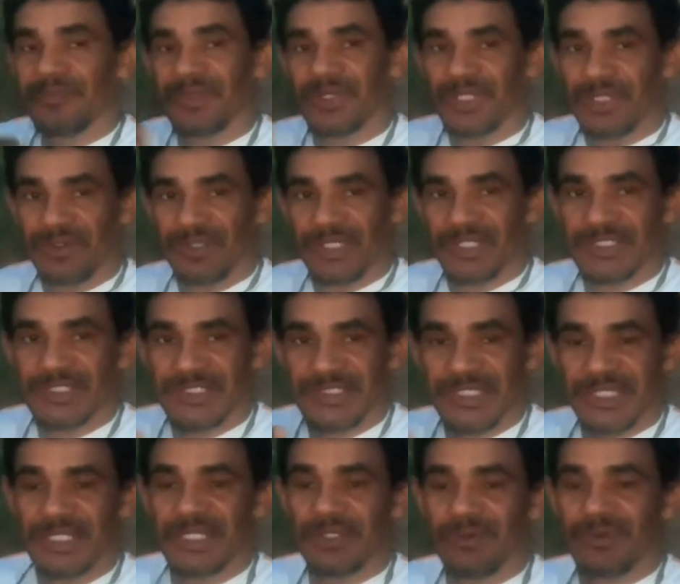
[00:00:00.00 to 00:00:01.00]
Então esse
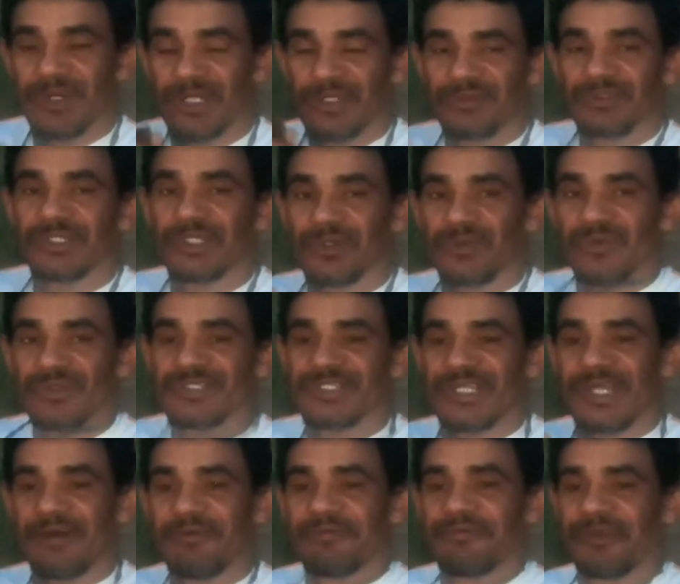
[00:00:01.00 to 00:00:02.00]
seria o canto de cruza
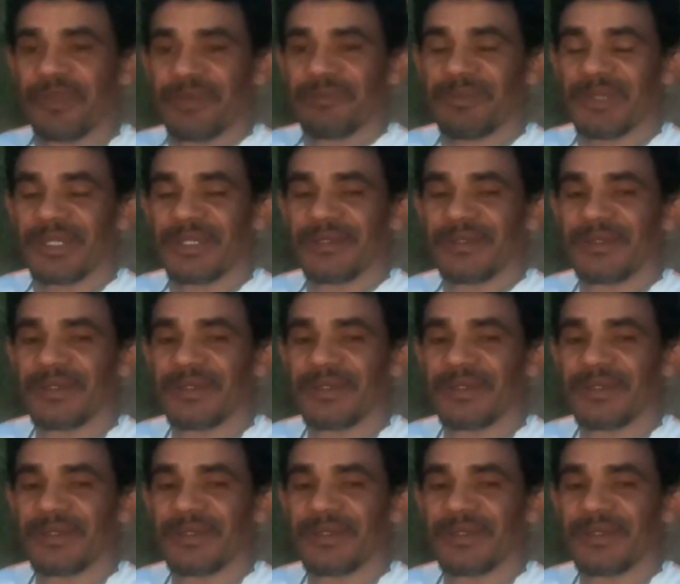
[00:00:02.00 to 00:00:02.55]
da fêmea.